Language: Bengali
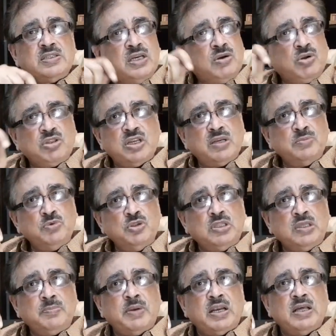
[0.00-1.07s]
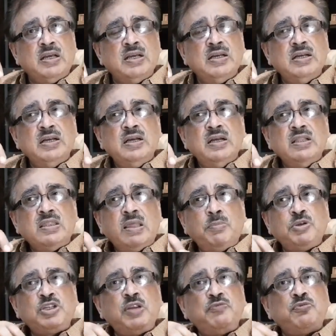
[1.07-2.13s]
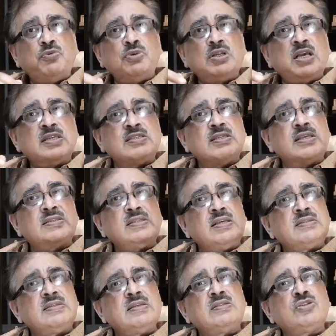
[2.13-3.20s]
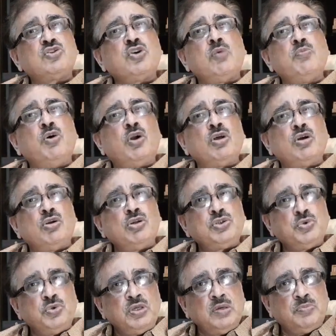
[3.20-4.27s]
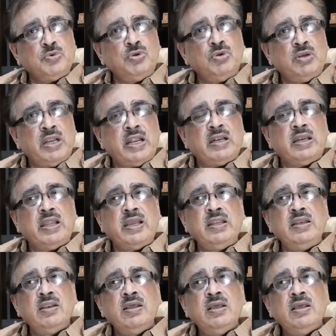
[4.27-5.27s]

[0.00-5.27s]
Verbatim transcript: সেই কথাটা বলতে পারা তারপর সেই ফোনটা আস্তে আস্তে আস্তে আস্তে সব ঘরে ঘরে ছড়িয়ে পড়লো ল্যান্ডলাইন